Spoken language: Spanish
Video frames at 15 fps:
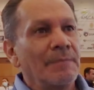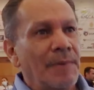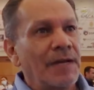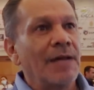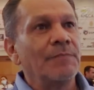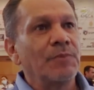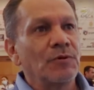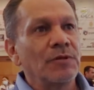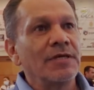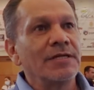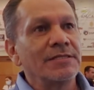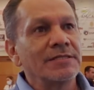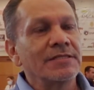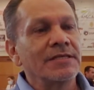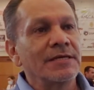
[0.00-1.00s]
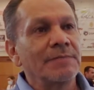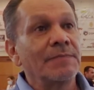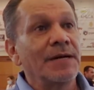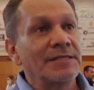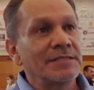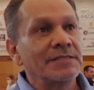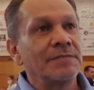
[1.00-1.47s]
para poder este,
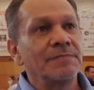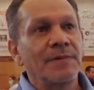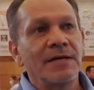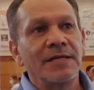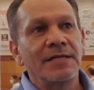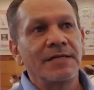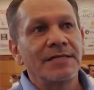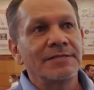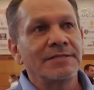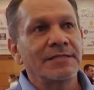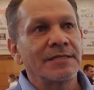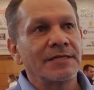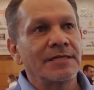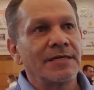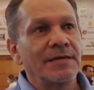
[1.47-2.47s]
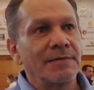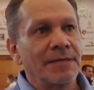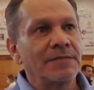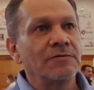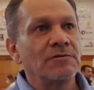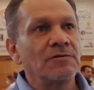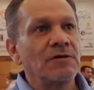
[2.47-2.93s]
participar en este
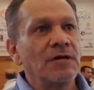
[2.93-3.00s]
evento.